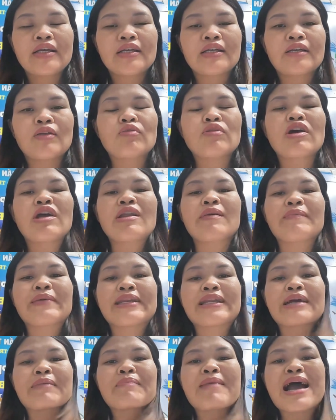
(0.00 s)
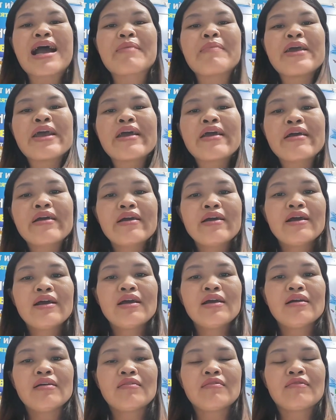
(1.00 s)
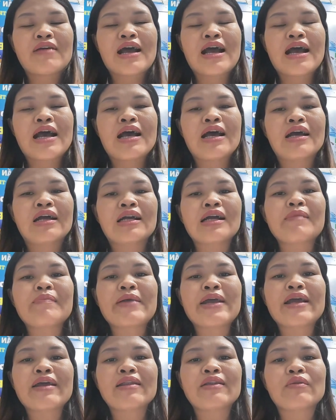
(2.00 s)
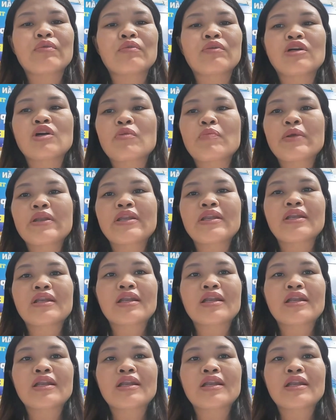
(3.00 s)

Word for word: lúc đó là mình đang ba bé và các bé thì cũng không biết